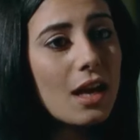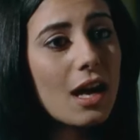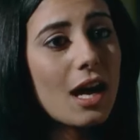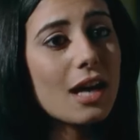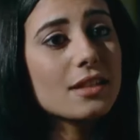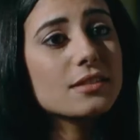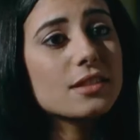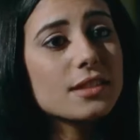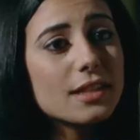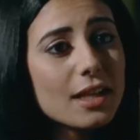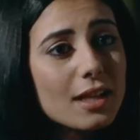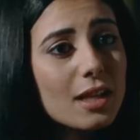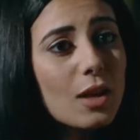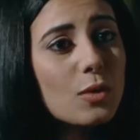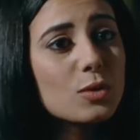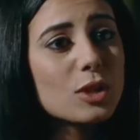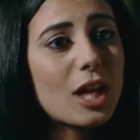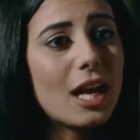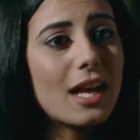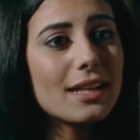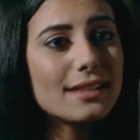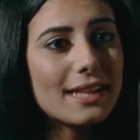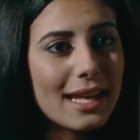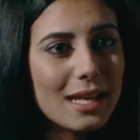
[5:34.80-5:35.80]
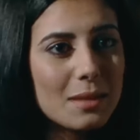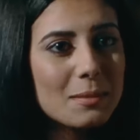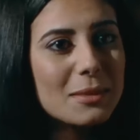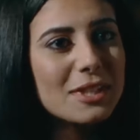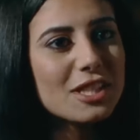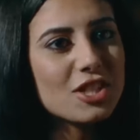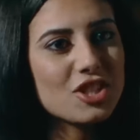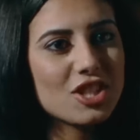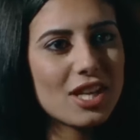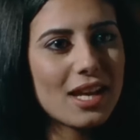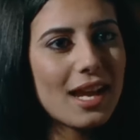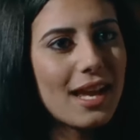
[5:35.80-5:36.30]
حضرتك لو طلعت على قمة
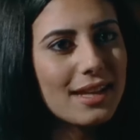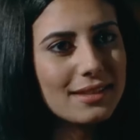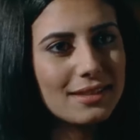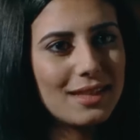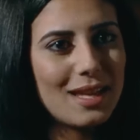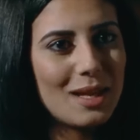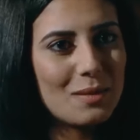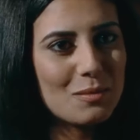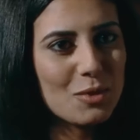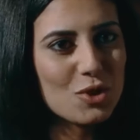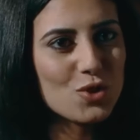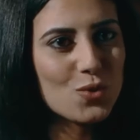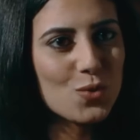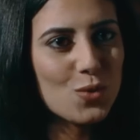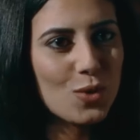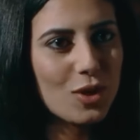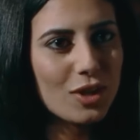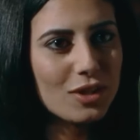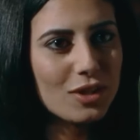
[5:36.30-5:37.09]
الشارع هتلاقي مشروع